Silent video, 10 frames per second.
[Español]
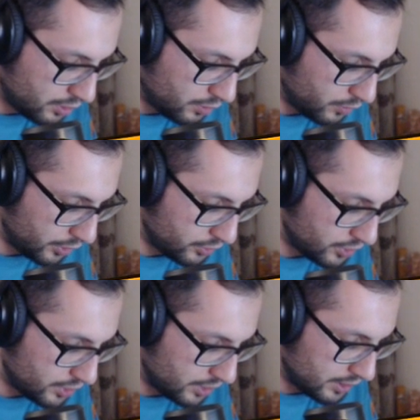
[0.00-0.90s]
Lo que no sé
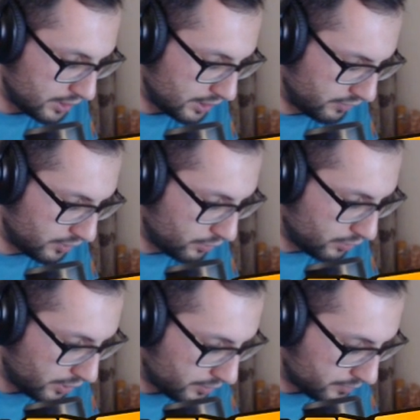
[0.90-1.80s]
si hacerlo
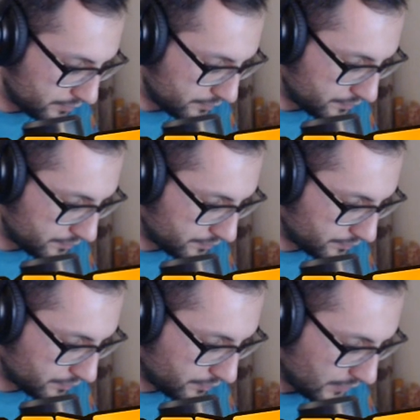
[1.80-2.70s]
haga
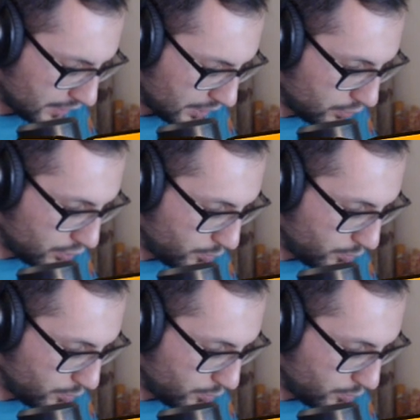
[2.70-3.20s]
Luego,